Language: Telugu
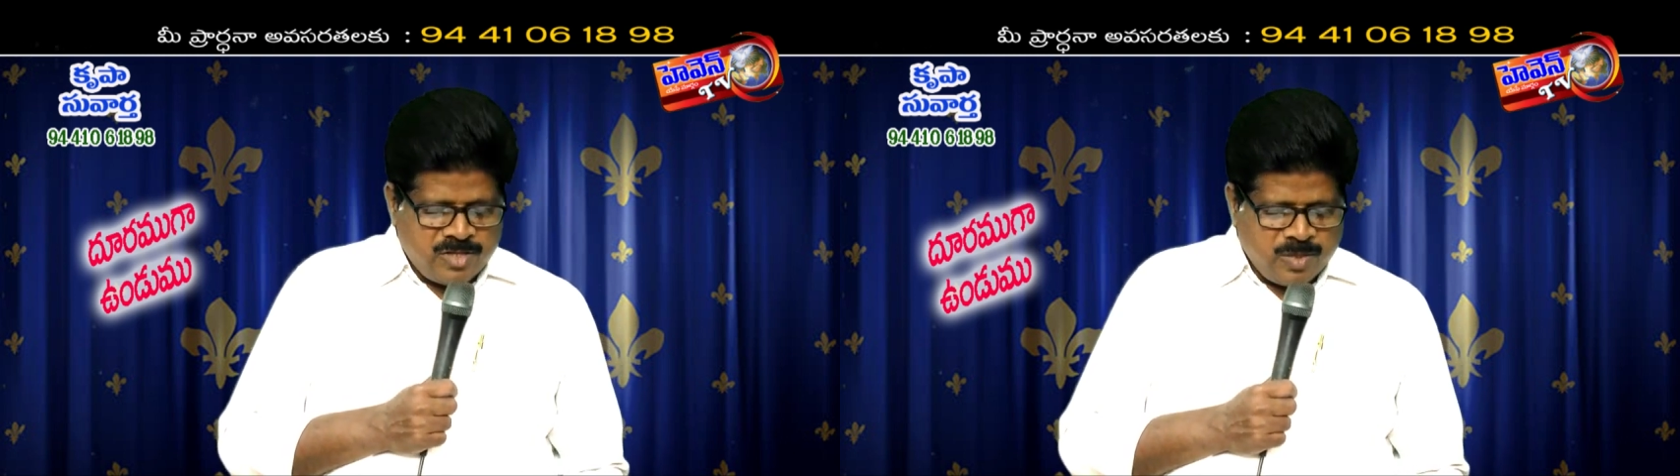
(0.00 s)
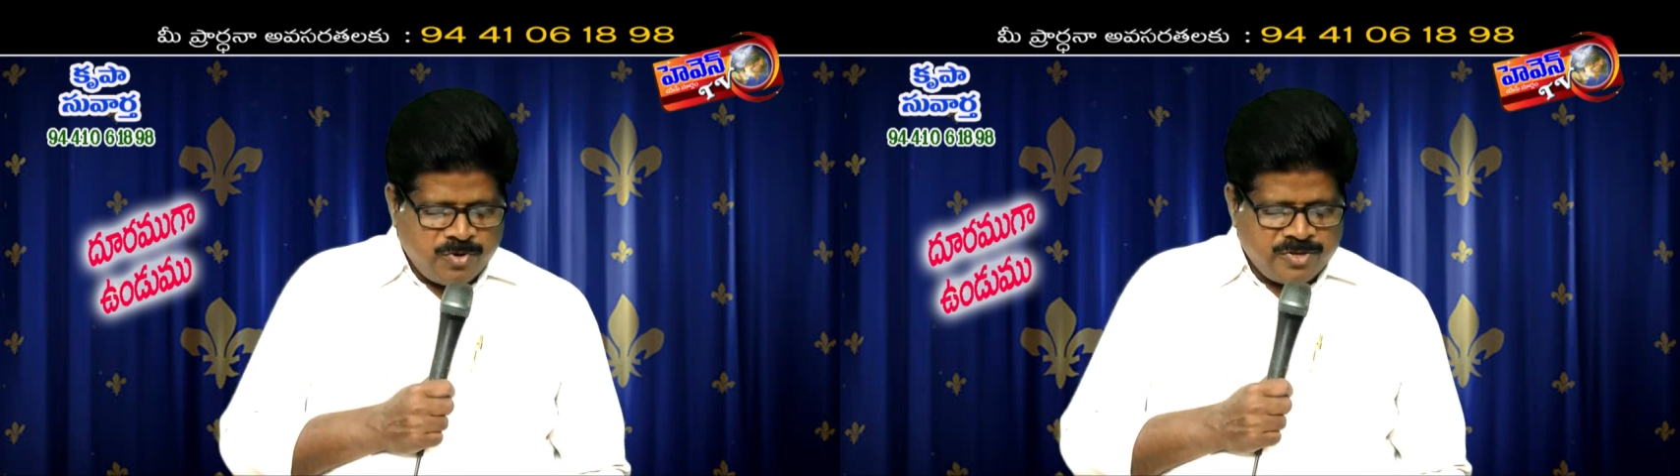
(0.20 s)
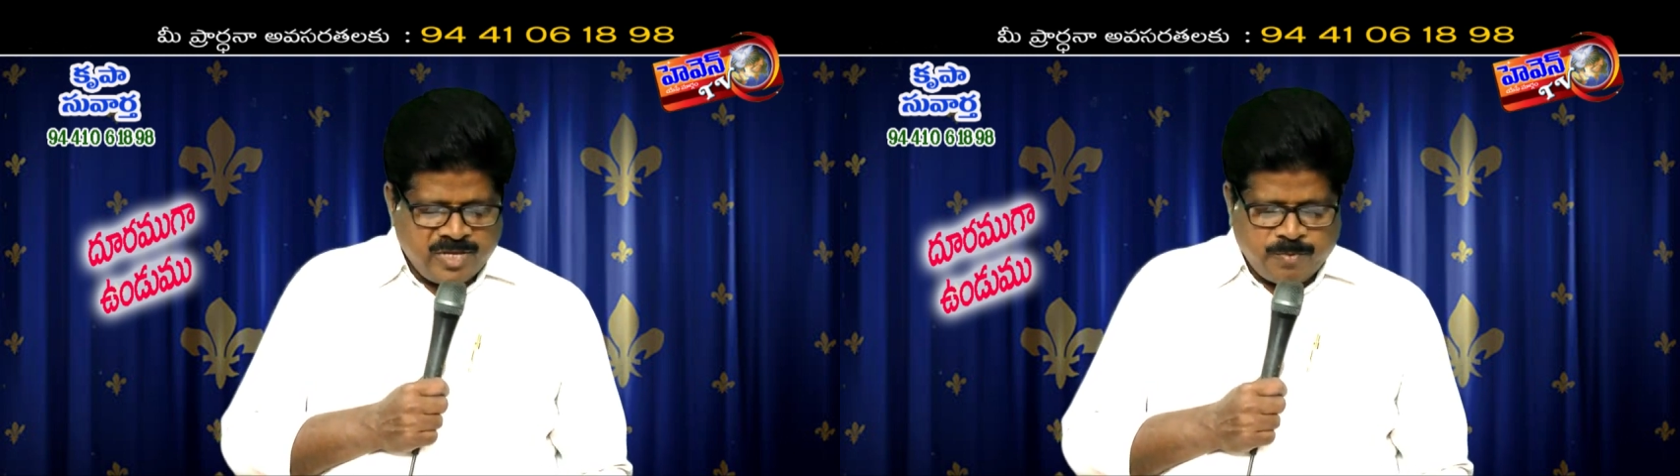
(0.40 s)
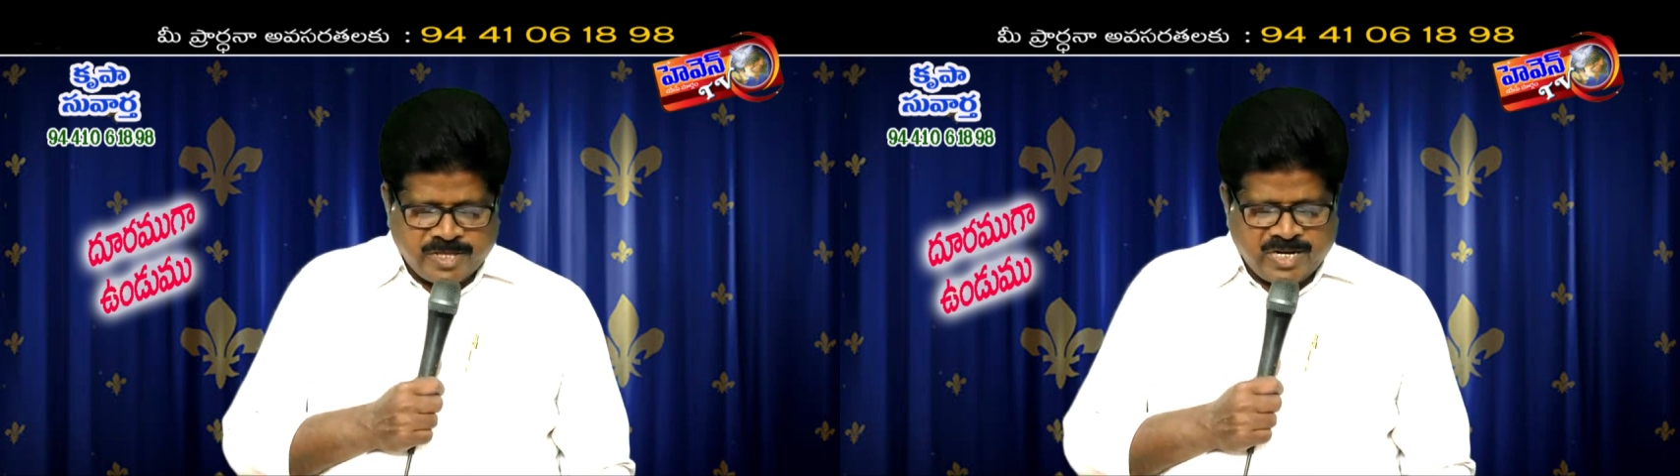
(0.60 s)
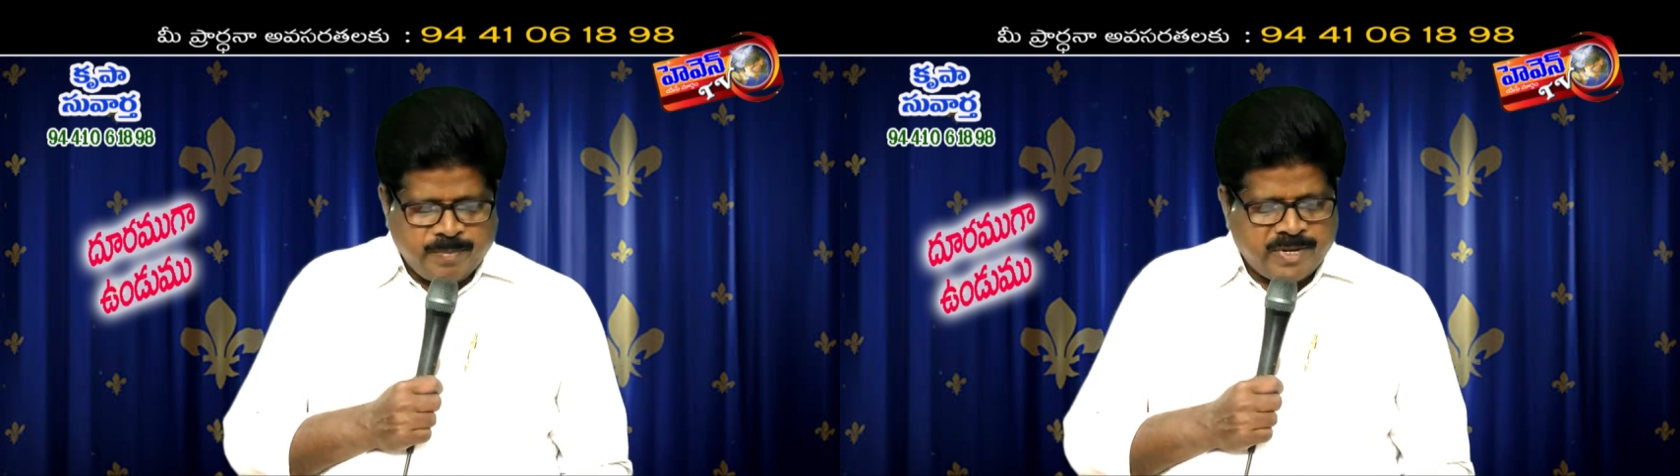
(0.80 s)
తిమోతి
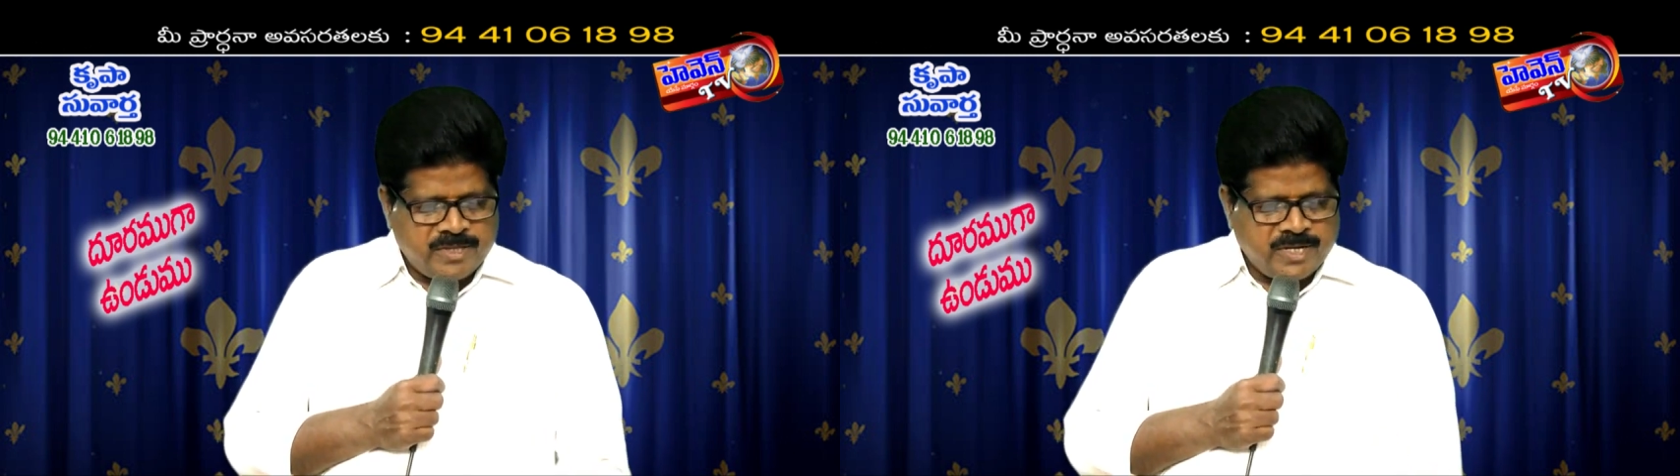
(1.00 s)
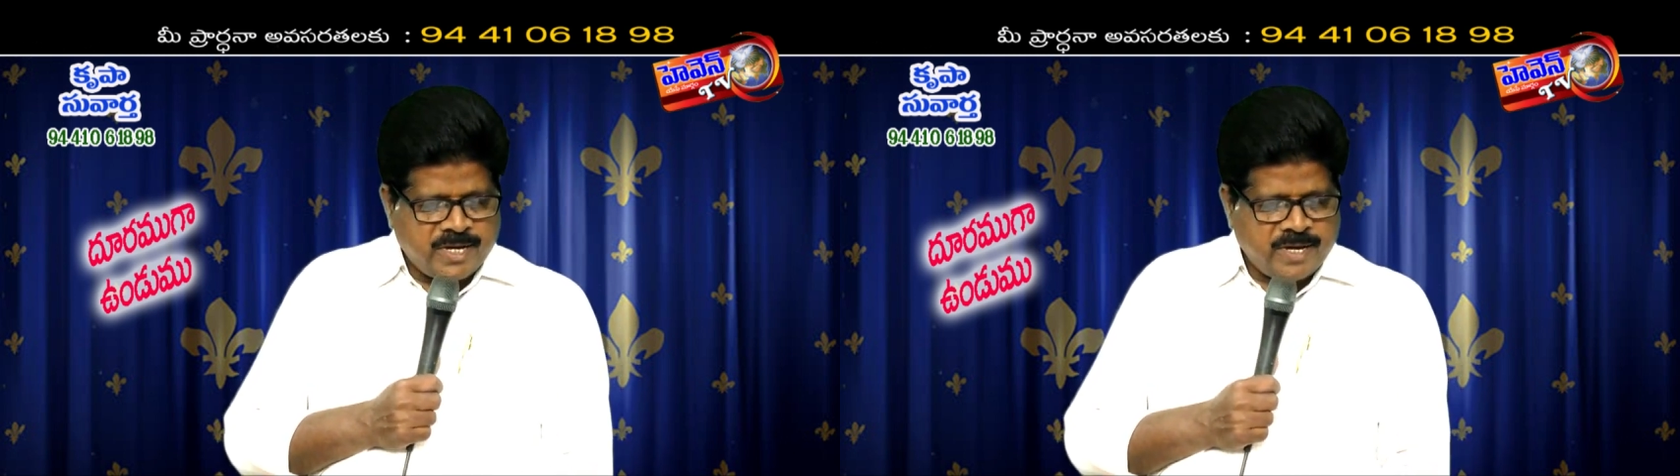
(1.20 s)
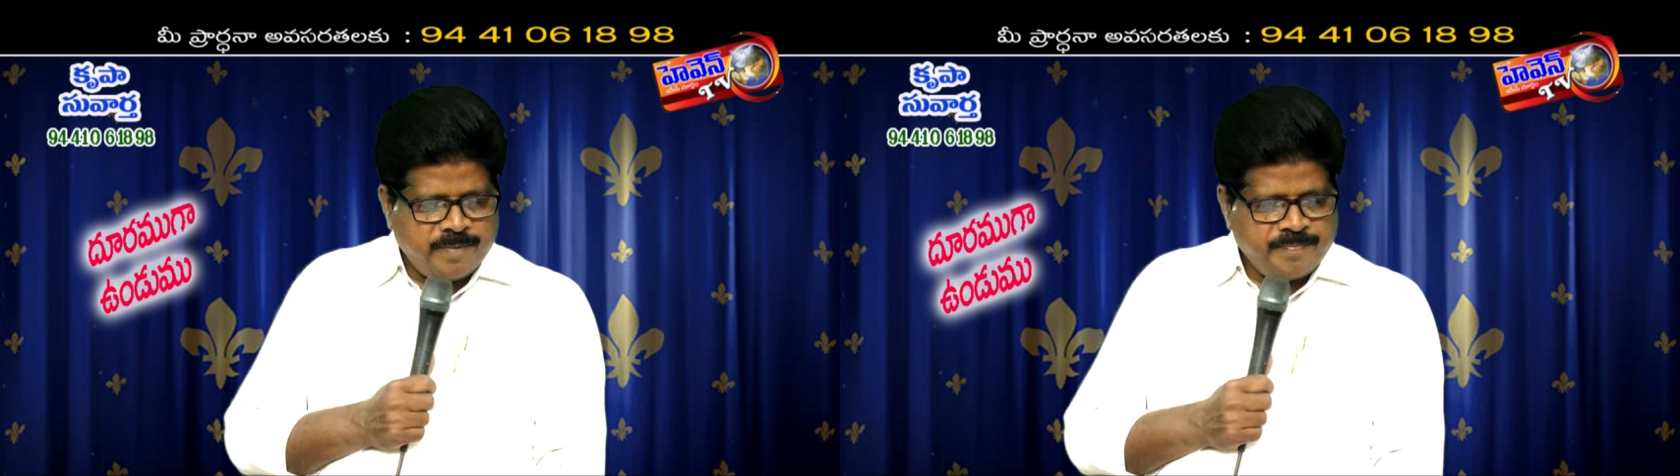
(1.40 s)
మొదటి పత్రిక